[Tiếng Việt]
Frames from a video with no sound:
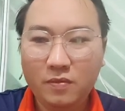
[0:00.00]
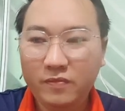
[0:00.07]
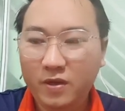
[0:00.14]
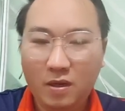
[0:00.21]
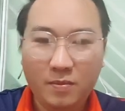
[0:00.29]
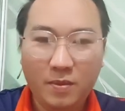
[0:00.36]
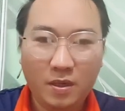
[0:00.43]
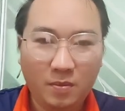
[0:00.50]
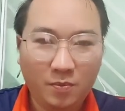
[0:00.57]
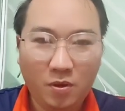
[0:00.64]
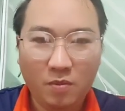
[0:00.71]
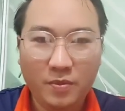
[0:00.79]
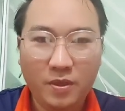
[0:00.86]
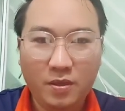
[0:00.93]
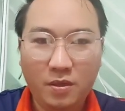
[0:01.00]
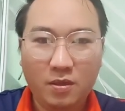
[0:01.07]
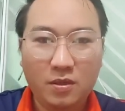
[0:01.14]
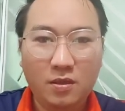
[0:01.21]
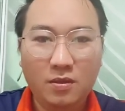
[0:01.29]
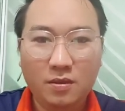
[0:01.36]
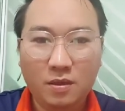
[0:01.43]
vì lỡ mà lỡ bỏ bình
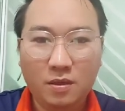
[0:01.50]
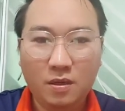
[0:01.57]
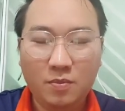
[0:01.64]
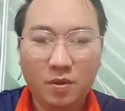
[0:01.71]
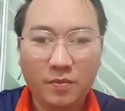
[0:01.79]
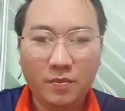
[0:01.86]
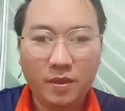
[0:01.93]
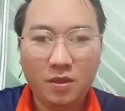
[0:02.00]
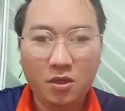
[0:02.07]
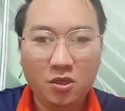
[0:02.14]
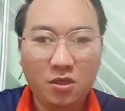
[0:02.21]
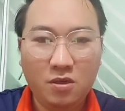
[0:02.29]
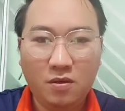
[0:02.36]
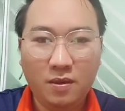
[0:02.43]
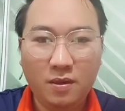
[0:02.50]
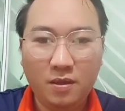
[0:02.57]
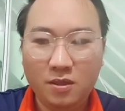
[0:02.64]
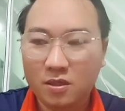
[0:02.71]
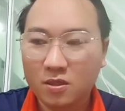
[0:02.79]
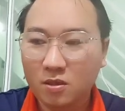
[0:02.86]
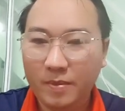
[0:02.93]
thường chứ nhà lỡ bỏ bình thường chín nó hay lỡ
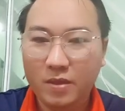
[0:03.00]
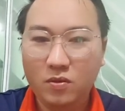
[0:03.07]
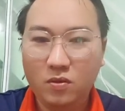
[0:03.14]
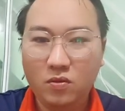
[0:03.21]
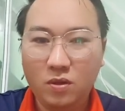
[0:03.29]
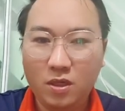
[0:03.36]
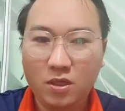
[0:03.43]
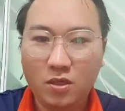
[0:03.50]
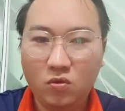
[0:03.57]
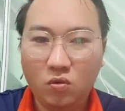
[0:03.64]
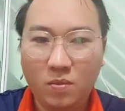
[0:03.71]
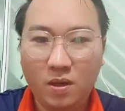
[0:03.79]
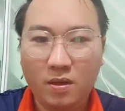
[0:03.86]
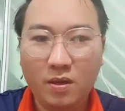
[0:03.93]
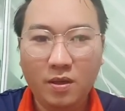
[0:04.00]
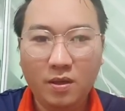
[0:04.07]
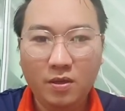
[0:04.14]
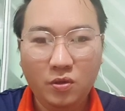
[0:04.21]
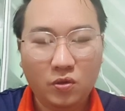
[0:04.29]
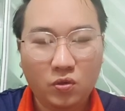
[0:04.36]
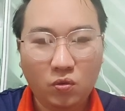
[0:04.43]
chỉnh cho máy rơi chuột nó sẽ cú mà
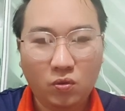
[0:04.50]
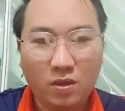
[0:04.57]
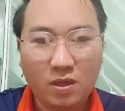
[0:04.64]
yếu chủ